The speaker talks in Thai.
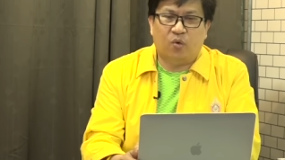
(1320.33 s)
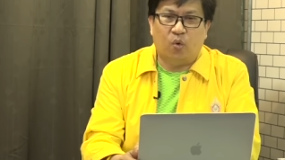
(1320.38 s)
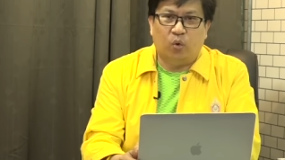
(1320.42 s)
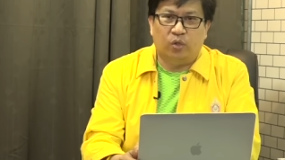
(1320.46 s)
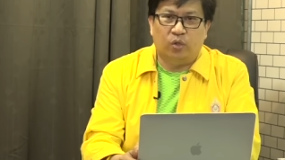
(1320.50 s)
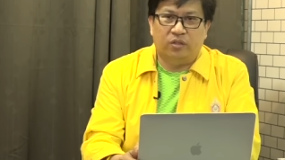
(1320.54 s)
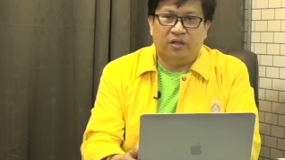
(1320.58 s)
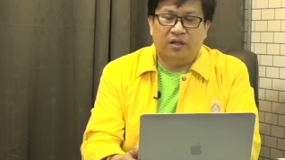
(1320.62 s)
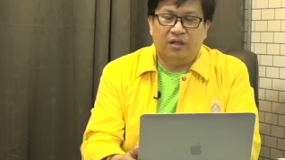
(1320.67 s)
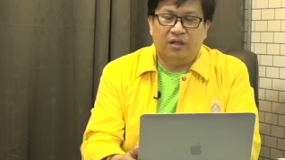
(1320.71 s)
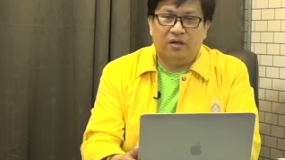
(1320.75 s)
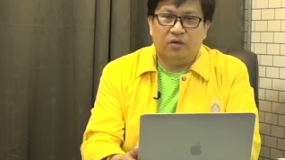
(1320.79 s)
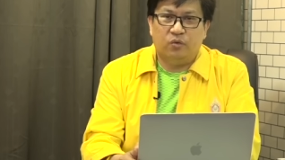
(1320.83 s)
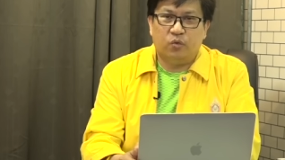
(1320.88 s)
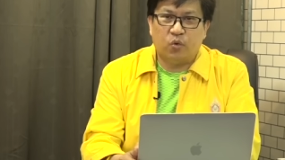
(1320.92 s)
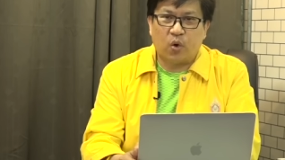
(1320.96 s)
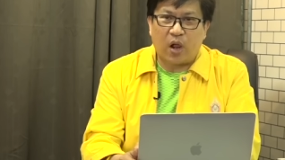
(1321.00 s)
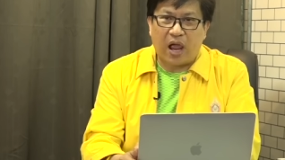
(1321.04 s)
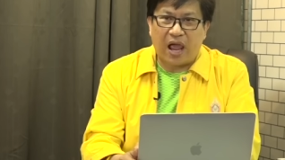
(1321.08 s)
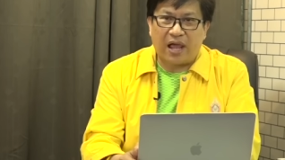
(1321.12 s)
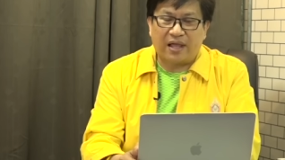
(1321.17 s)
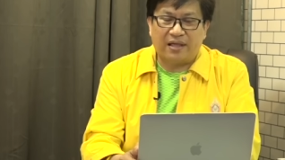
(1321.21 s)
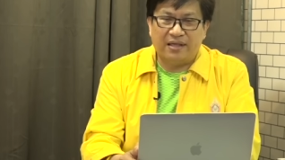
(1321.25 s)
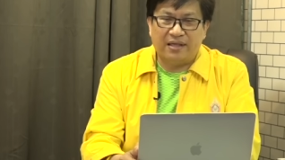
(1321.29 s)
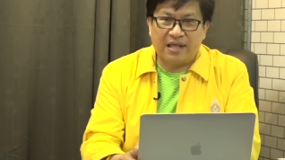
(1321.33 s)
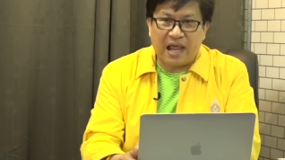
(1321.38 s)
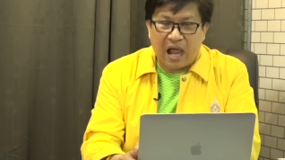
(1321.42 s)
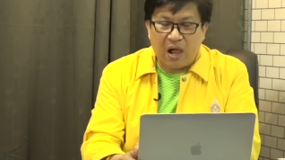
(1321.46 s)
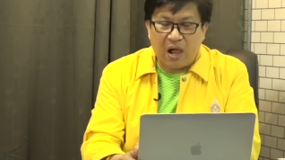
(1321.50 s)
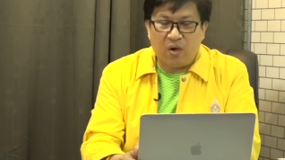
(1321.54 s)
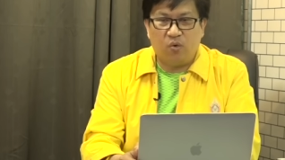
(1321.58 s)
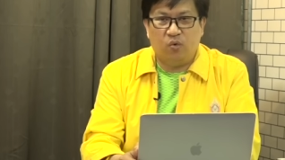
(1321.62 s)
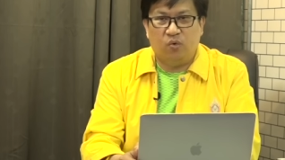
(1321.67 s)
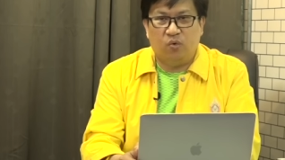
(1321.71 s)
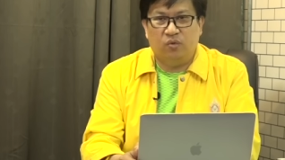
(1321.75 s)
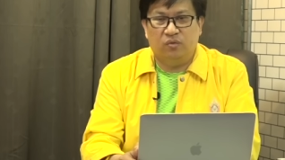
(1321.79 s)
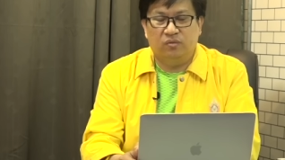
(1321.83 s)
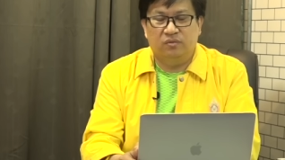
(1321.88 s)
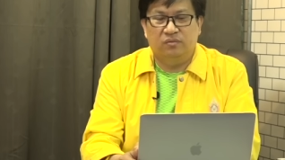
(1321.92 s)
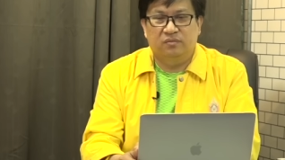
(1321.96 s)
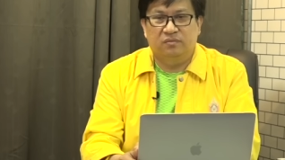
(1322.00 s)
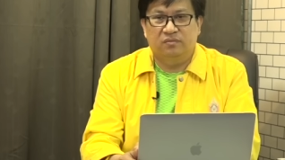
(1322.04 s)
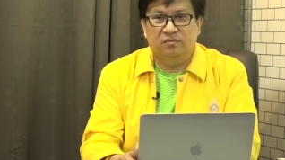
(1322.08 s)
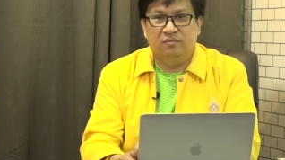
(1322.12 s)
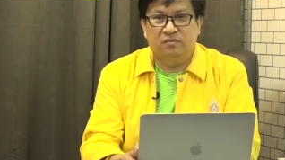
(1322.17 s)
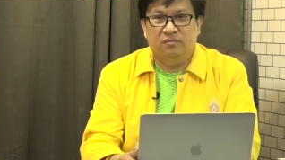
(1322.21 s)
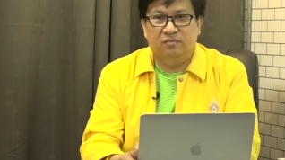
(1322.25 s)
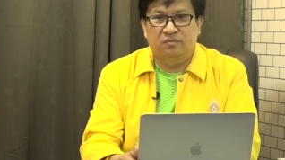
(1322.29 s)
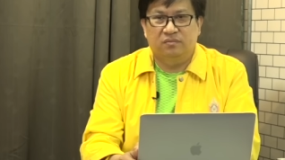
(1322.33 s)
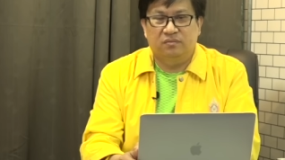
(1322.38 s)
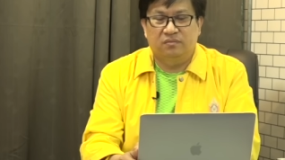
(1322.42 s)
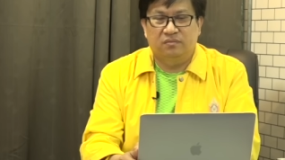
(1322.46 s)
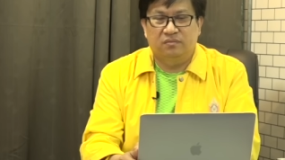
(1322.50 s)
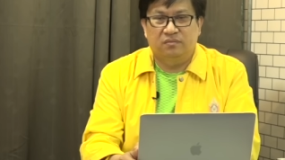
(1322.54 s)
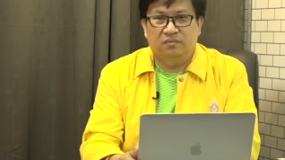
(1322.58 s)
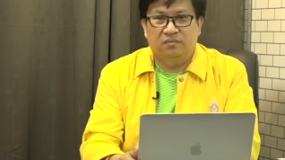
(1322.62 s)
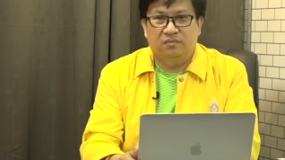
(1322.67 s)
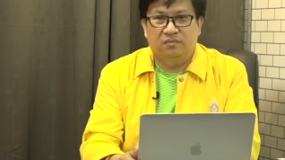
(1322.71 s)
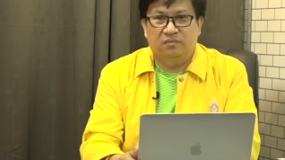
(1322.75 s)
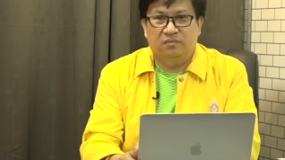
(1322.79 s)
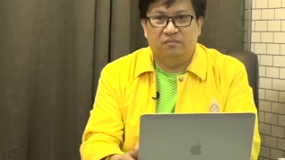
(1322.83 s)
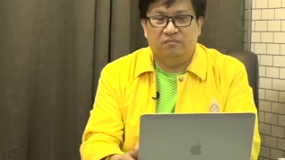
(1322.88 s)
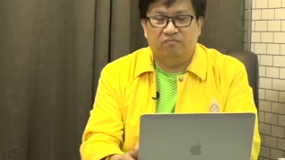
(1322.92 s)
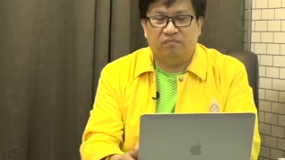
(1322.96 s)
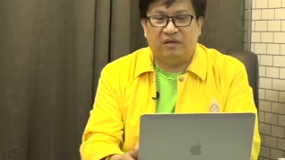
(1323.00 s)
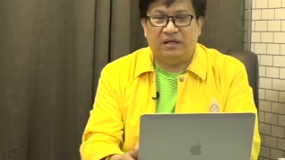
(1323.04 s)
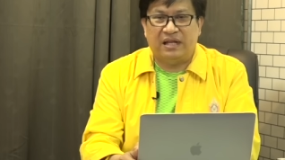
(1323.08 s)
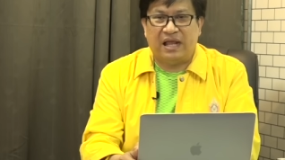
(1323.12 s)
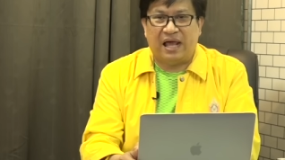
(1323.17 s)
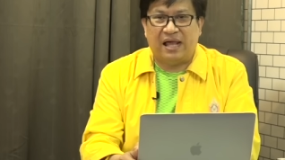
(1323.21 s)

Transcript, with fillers: ขุดรากเหง้าปัญ